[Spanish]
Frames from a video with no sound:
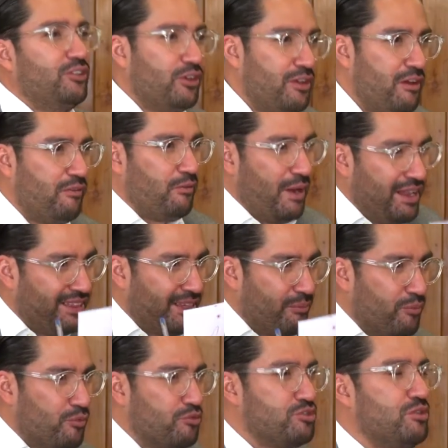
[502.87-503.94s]
todavía falta
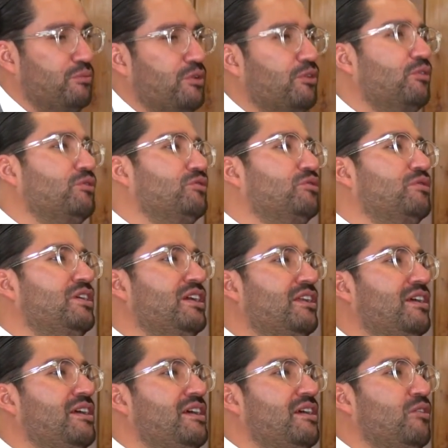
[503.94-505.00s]
mucho por
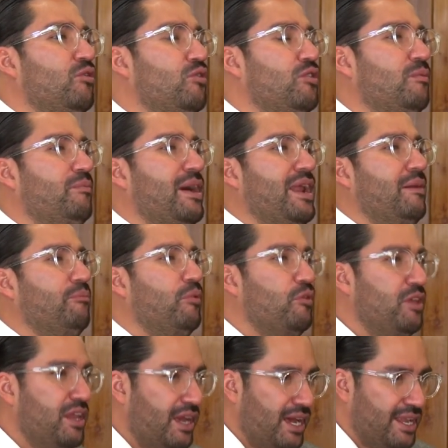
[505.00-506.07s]
construir uno, para
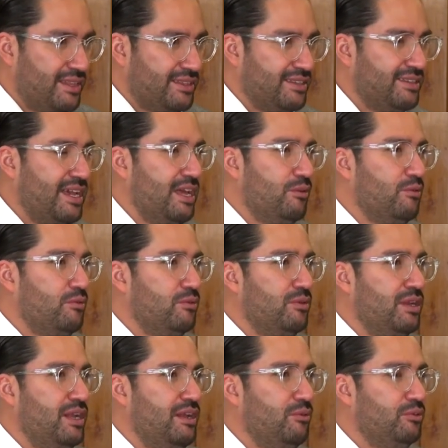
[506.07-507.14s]
poder garantizar
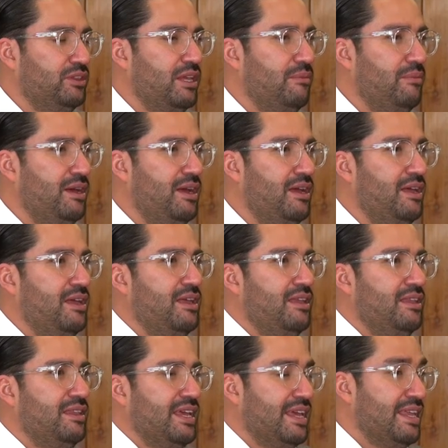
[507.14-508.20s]
un tema
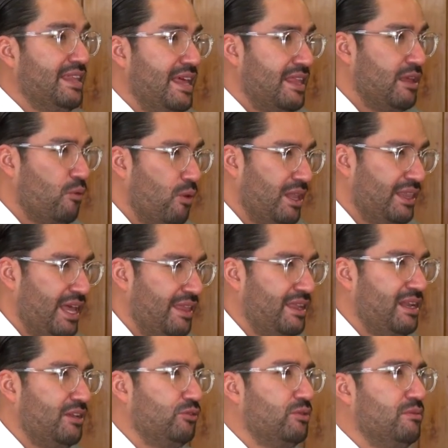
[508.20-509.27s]
de equidad y de igualdad
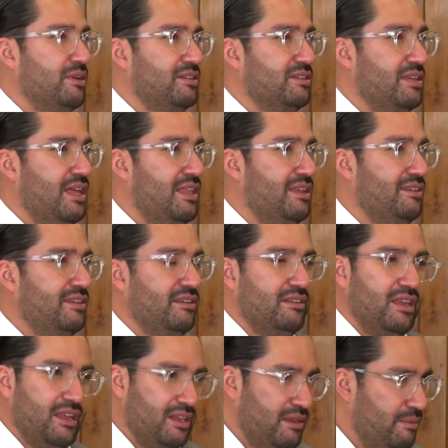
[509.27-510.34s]
en las universidades
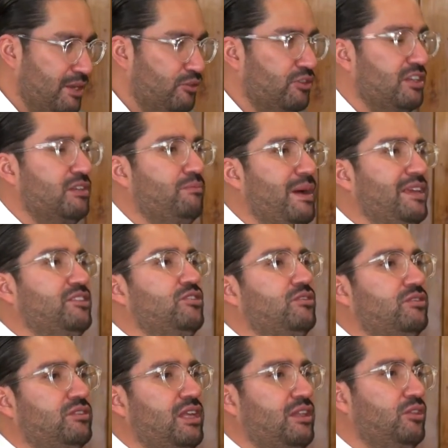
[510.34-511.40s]
en, diversos
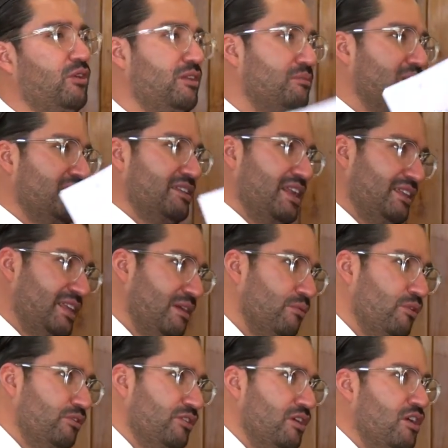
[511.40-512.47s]
espacios, tanto
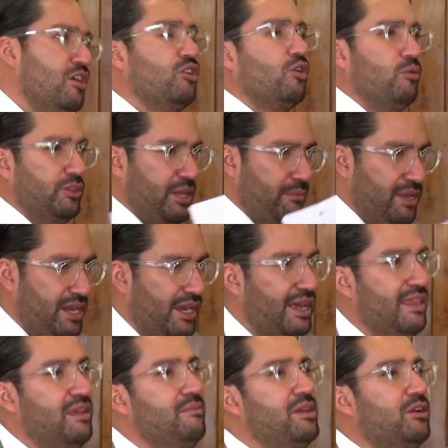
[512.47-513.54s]
administrativos como también
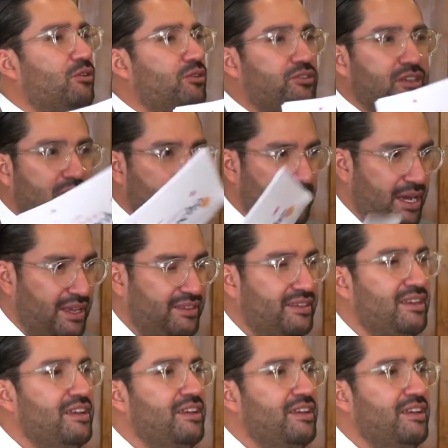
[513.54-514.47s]
académicos y demás.